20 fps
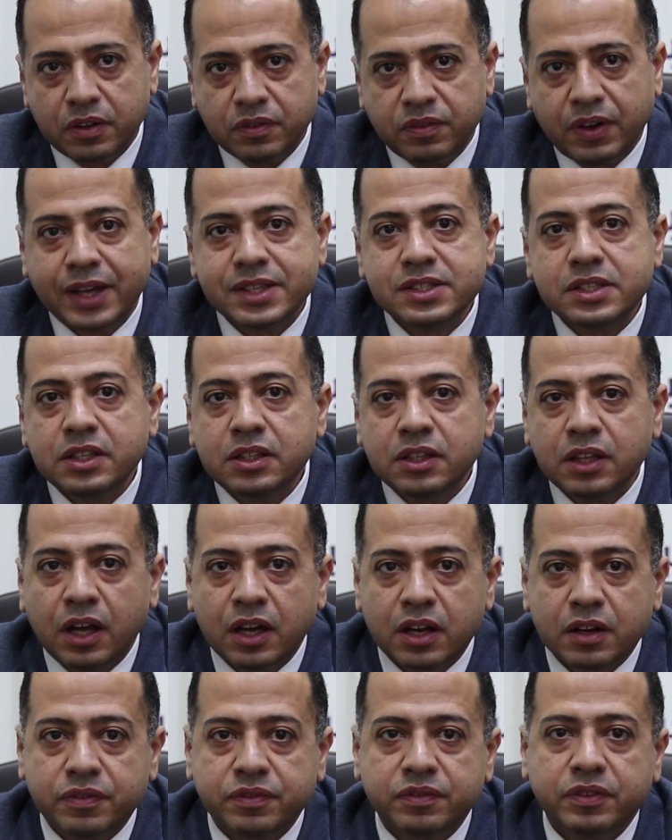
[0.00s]
فعايزين
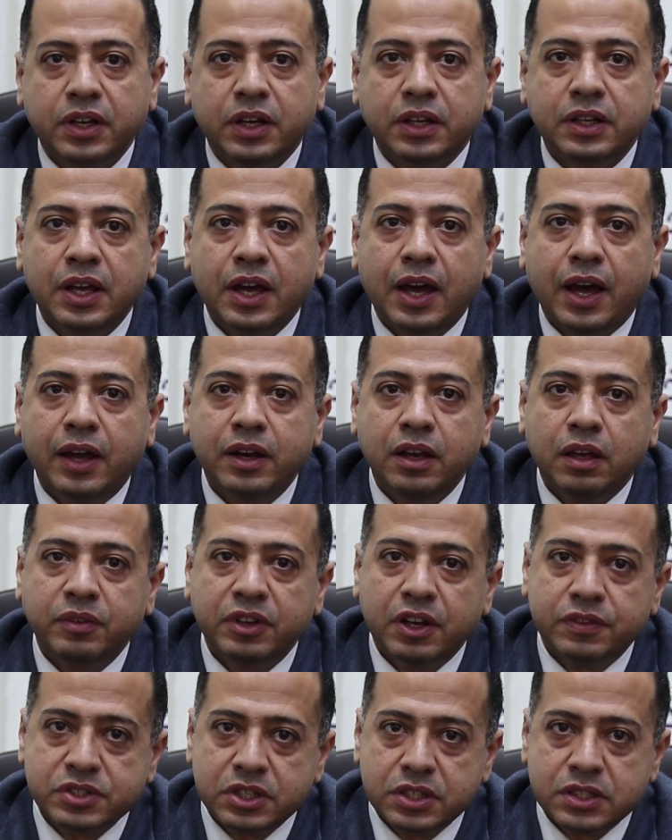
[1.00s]
نعرف احنا
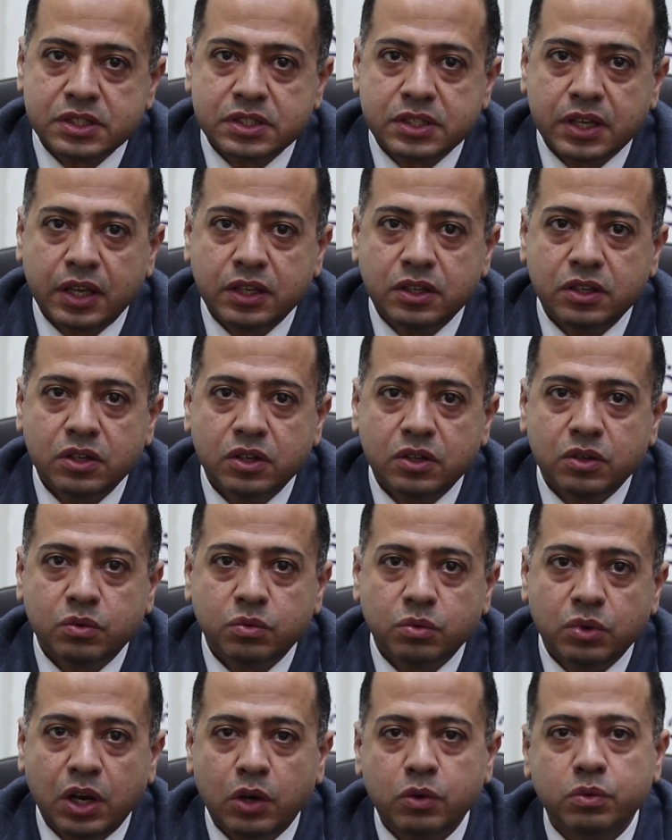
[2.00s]
هنحمي نفسنا ازاي
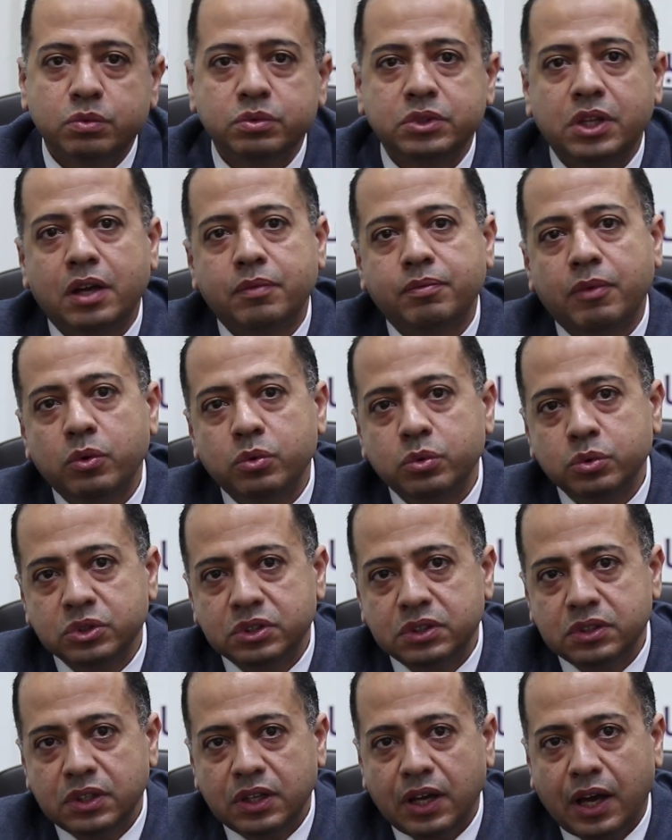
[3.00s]
ولو ده موجود
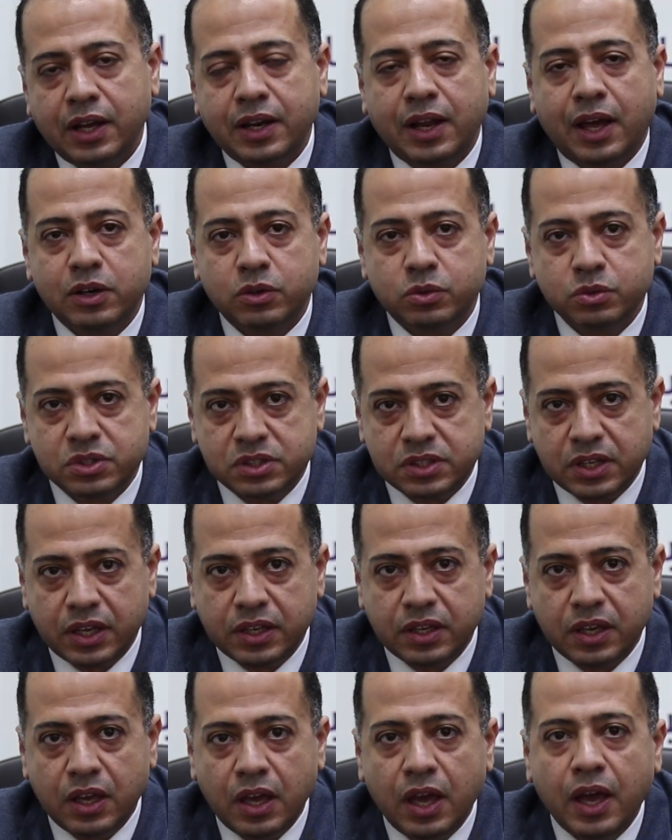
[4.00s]
هنعالجه ازاي